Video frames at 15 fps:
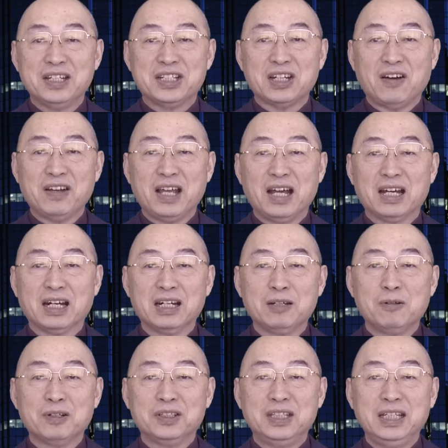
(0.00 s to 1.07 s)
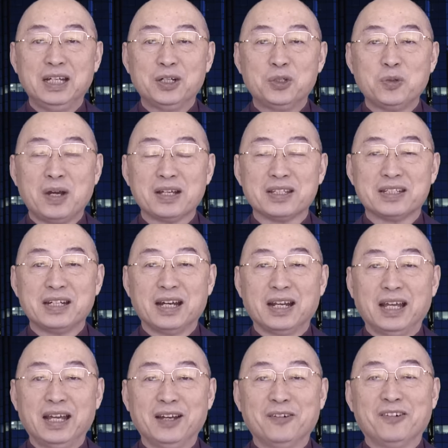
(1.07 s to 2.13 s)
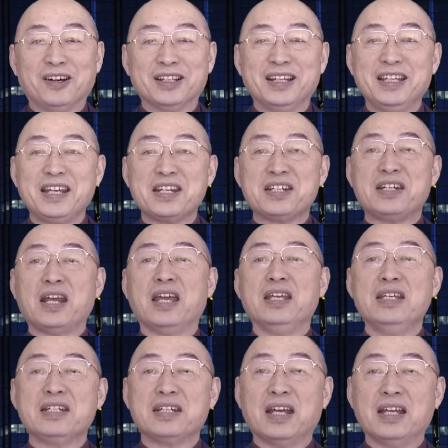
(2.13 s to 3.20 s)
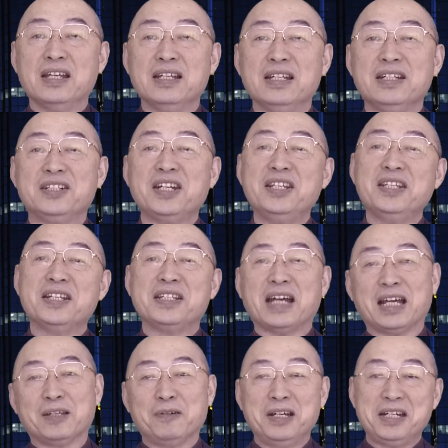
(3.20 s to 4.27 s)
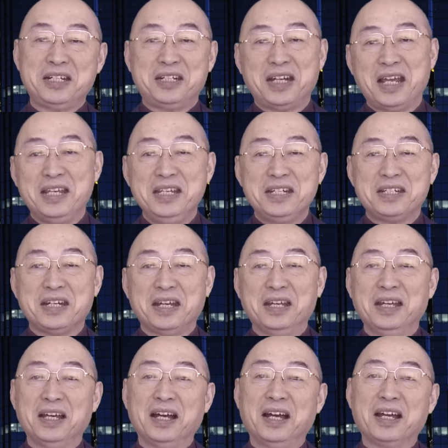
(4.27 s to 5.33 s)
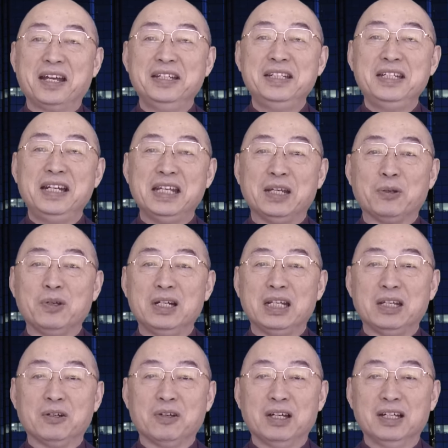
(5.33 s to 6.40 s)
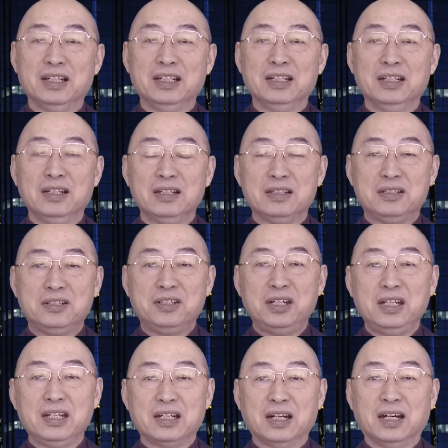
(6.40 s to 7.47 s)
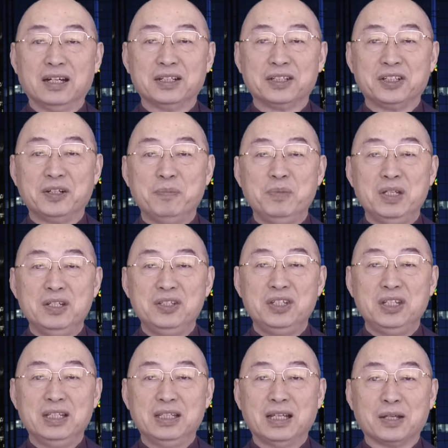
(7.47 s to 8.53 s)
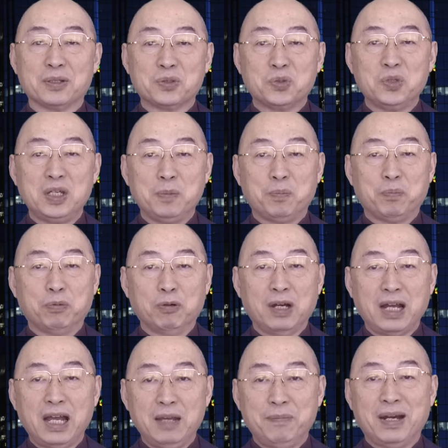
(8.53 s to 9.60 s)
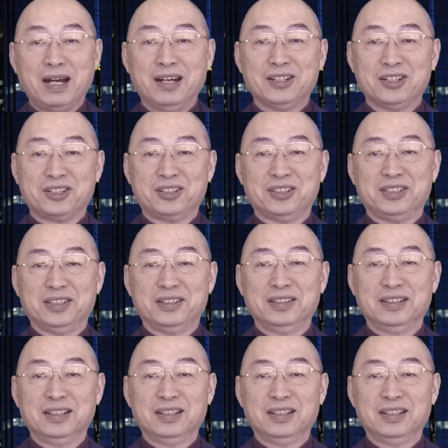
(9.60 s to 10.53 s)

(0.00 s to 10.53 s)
你找两个人给我递个状子上来，我呢也审一审，真的假的我也审一审啊，给你理论理论。这个是民进党最不害怕的事情。